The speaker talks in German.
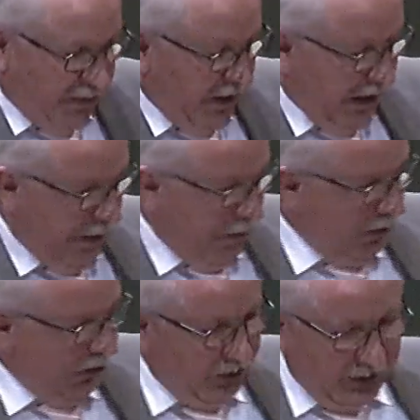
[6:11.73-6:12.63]
wir immer
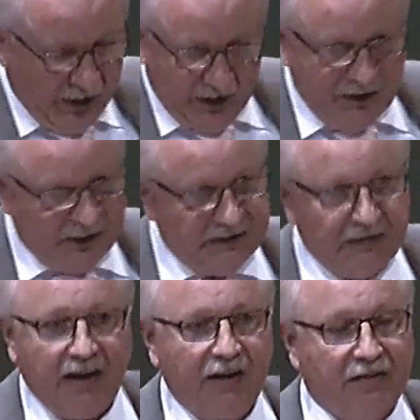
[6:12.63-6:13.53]
noch Kinder dieser
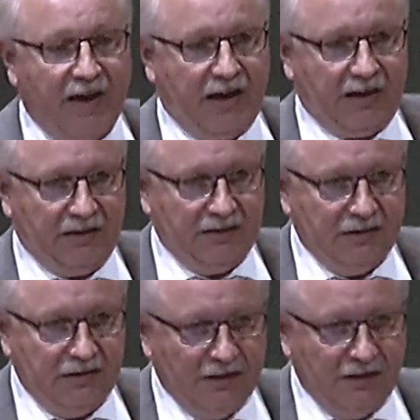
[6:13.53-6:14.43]
Welt wären.
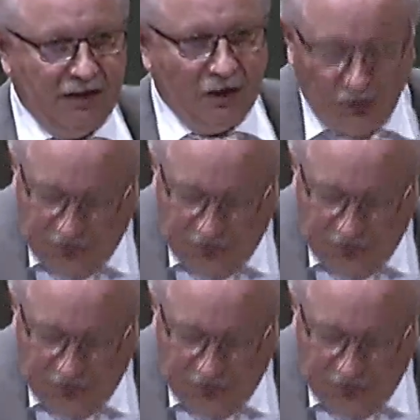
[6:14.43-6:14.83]
Oft